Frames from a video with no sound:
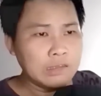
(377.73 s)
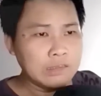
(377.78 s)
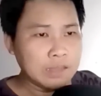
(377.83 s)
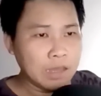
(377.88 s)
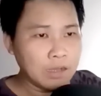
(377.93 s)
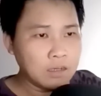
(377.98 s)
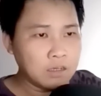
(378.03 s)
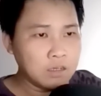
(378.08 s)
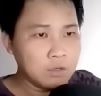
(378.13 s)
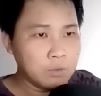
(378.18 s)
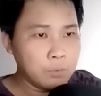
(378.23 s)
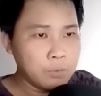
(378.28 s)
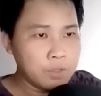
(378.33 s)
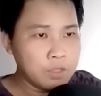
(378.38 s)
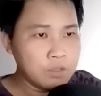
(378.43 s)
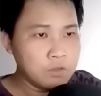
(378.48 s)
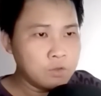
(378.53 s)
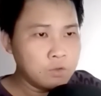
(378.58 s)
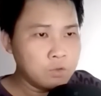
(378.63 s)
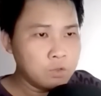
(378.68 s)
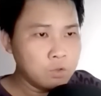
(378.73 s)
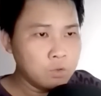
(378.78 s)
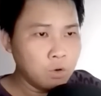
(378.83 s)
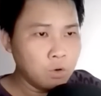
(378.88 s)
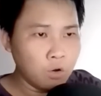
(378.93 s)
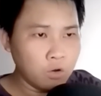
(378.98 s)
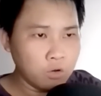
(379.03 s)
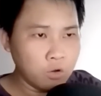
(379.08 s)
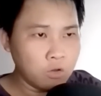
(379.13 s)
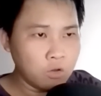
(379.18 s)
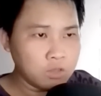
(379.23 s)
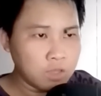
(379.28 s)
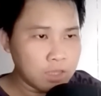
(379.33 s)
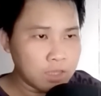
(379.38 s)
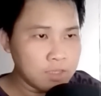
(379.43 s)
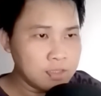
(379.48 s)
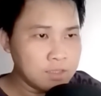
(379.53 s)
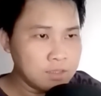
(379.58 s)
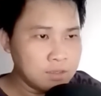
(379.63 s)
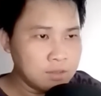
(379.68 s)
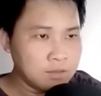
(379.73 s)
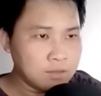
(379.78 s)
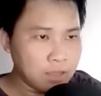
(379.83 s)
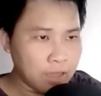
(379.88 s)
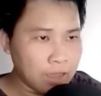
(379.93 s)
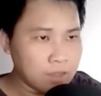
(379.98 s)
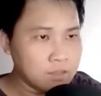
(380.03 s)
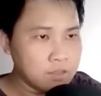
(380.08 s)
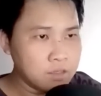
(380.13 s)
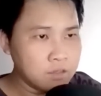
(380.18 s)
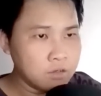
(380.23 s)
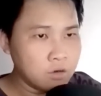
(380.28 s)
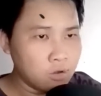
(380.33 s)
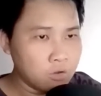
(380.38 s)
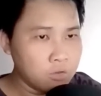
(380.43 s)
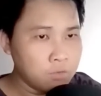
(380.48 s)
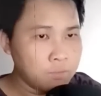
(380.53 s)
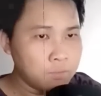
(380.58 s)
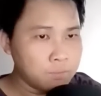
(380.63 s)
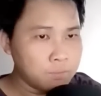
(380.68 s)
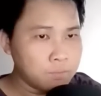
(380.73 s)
Tả Kinh Huy thu hồi ngón tay, thản nhiên nói.